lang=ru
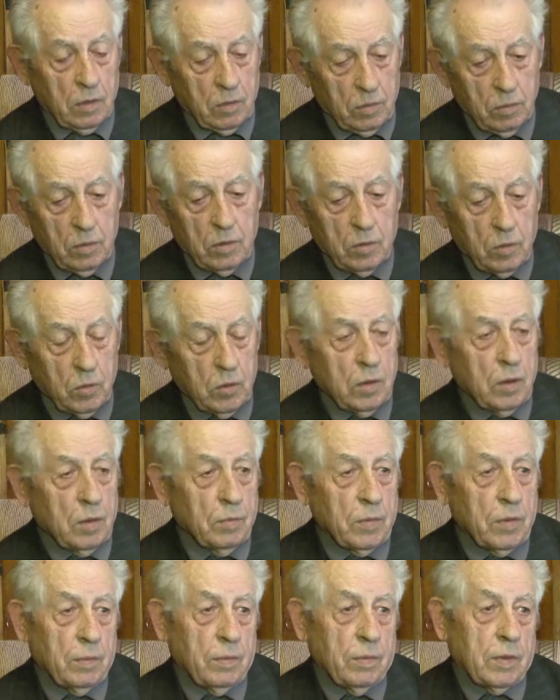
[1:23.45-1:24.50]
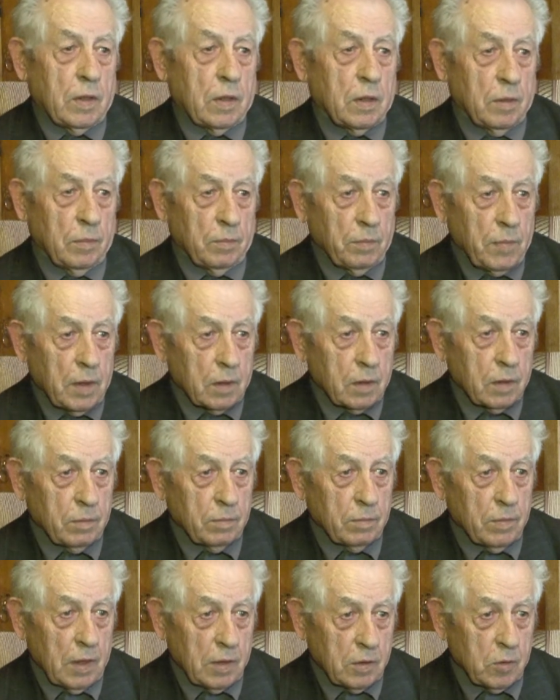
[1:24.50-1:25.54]
ну и другими такими
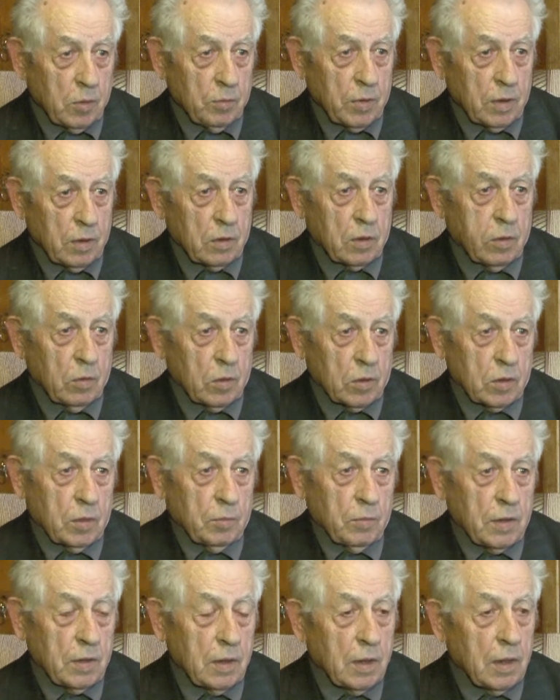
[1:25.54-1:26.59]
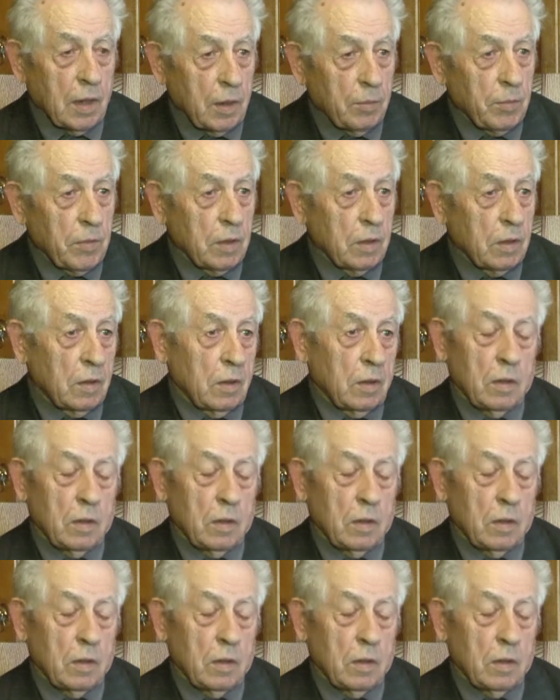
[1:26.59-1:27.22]
мелкими, не особенно сложными делами,